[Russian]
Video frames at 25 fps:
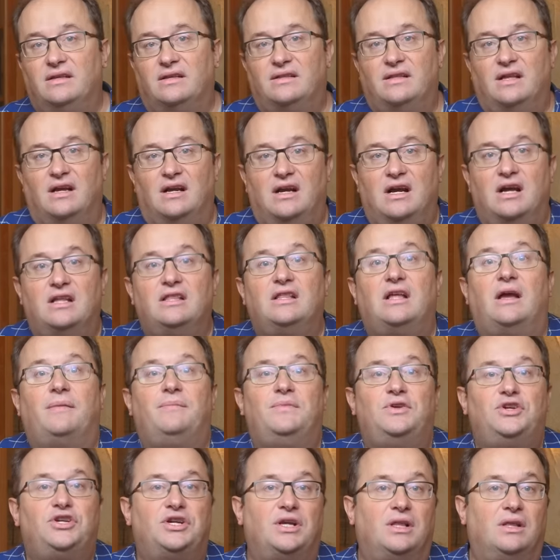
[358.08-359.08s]
Эрдоган
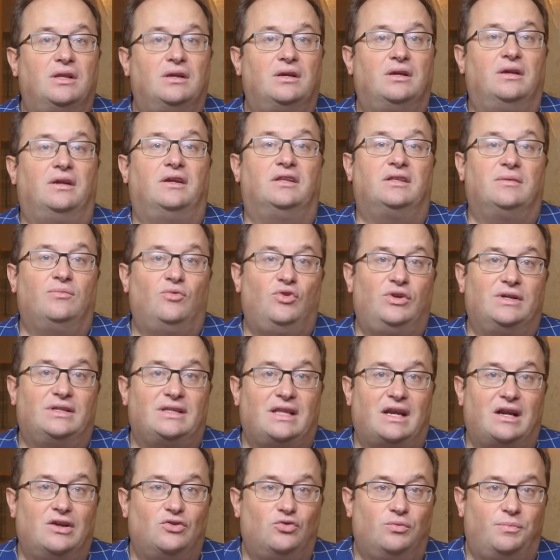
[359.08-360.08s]
обещал к этому
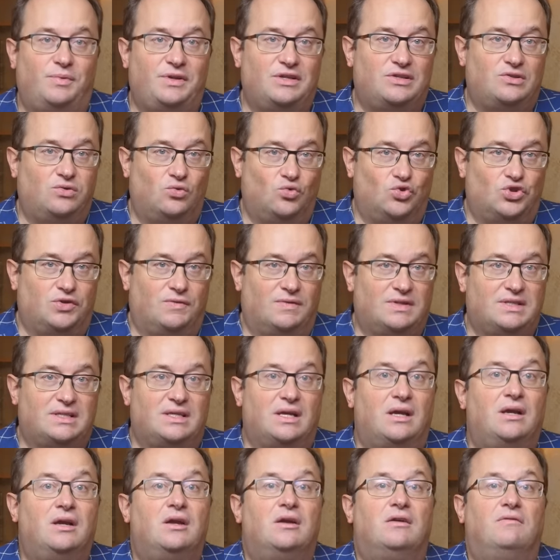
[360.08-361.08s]
электорату
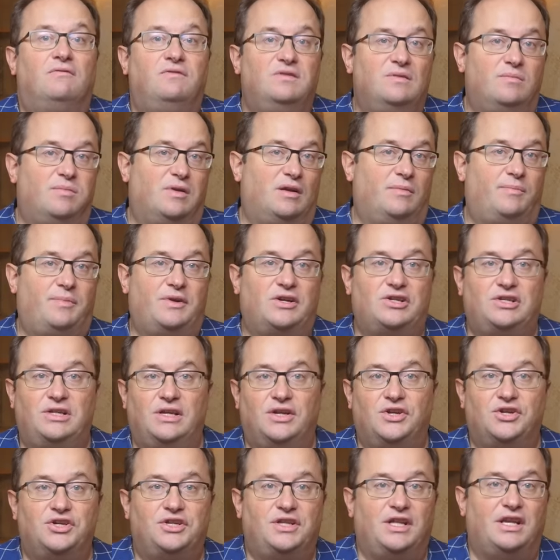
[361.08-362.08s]
прислушиваться. Выборы
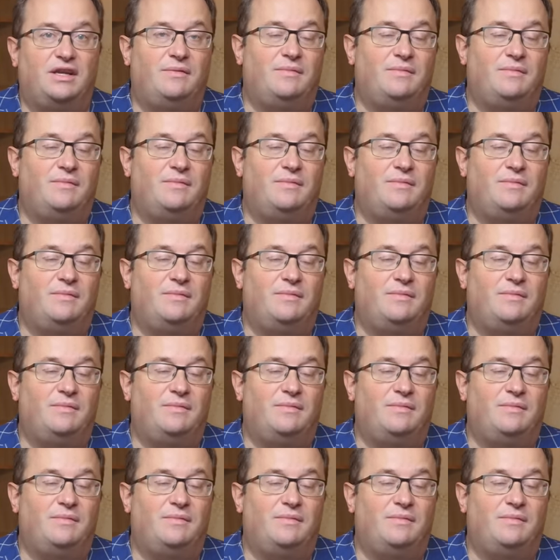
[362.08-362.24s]
прошли 4